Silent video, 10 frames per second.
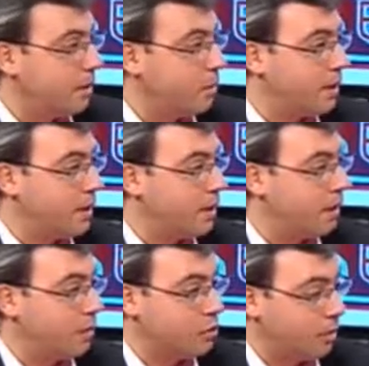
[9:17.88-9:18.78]
de aguas de
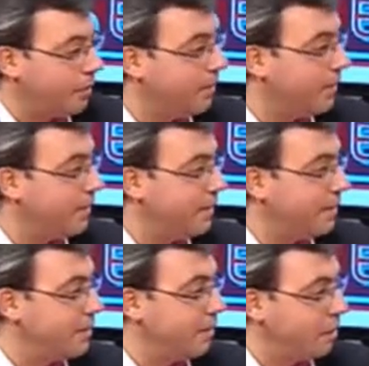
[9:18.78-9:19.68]
Alcázar no se vende
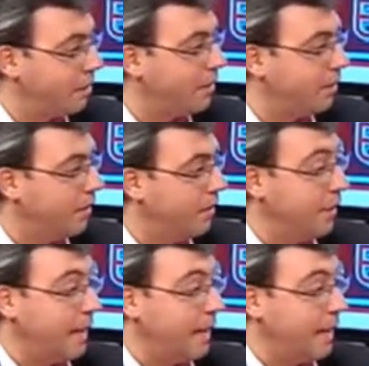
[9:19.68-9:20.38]
ni se privatiza.